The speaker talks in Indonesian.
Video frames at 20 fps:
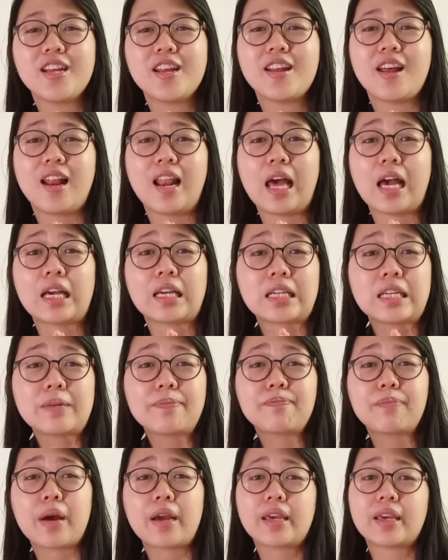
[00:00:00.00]
ini adalah
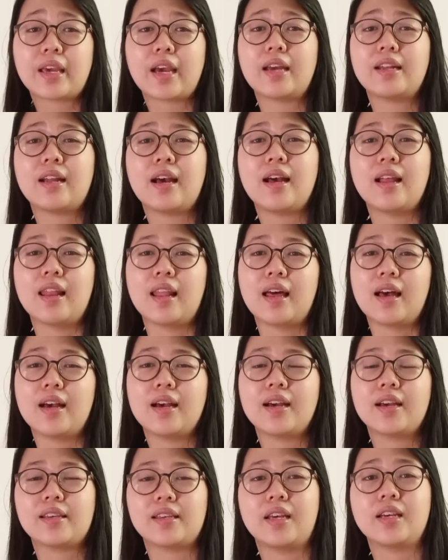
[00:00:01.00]
kebaikan
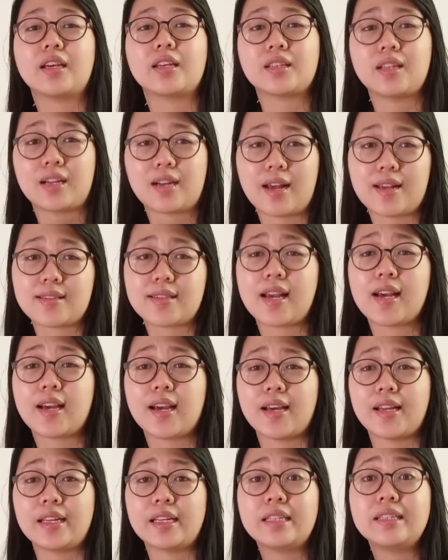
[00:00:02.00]
Allah yang kita
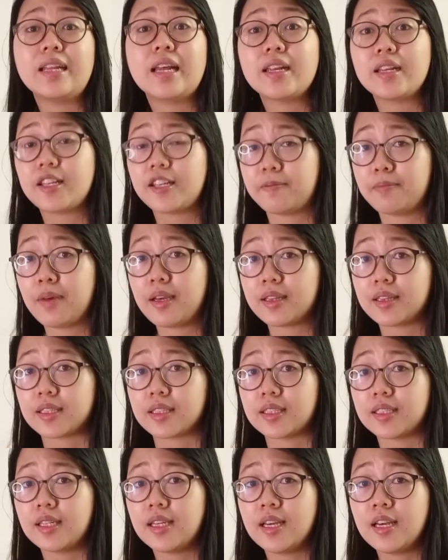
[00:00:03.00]
rasakan dan
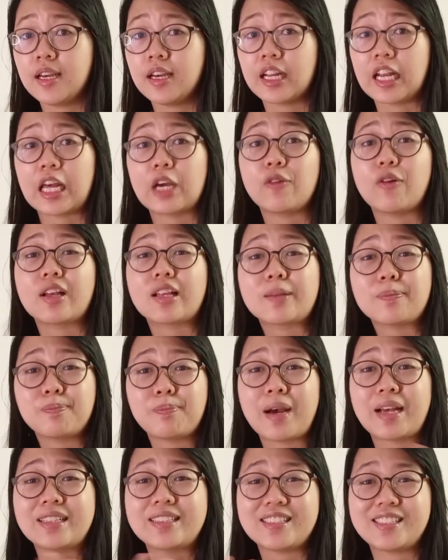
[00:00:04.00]
nikmati lewat
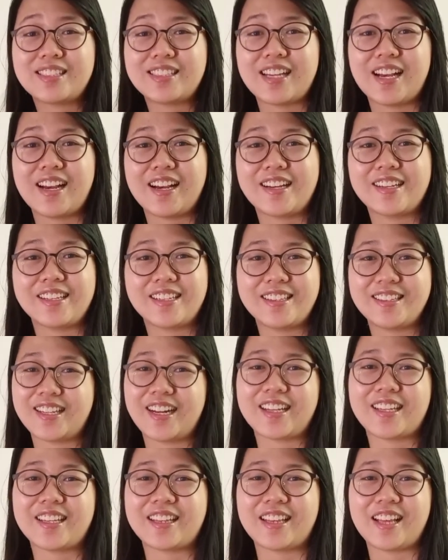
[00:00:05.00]
panca
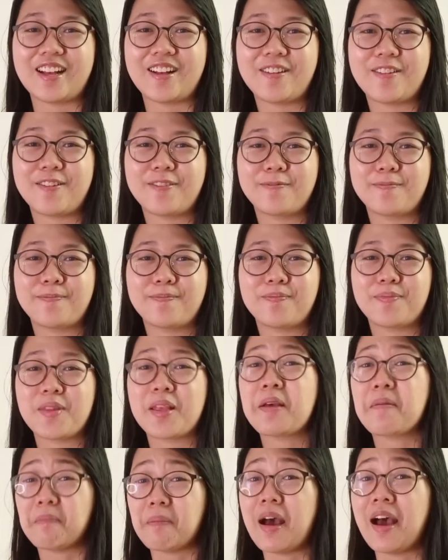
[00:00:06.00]
indera kita.
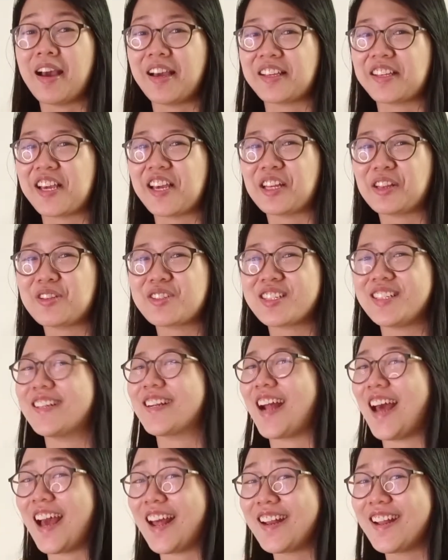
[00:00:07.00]
Bahagia itu
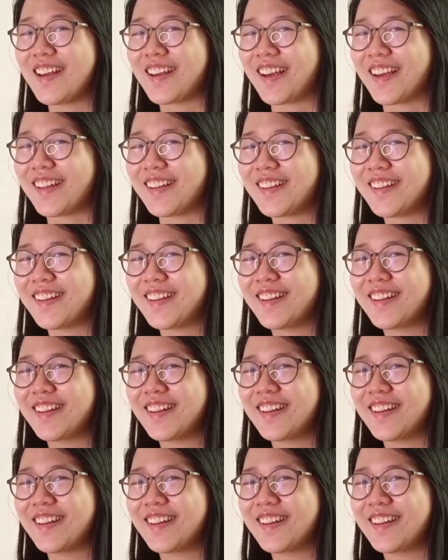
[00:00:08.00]
sederhana kan?